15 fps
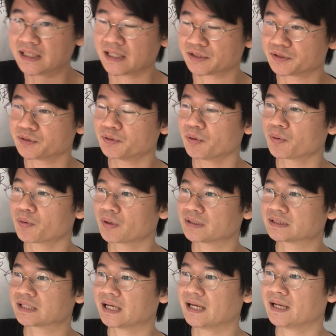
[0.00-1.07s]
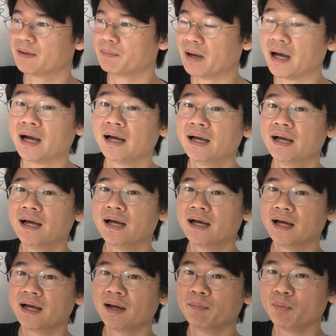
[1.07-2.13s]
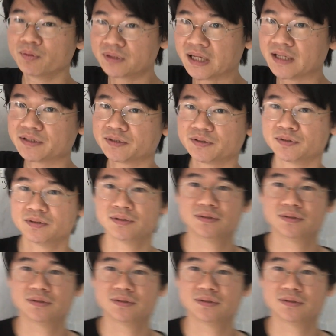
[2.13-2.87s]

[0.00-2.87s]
た中国語が使えれば、問題集、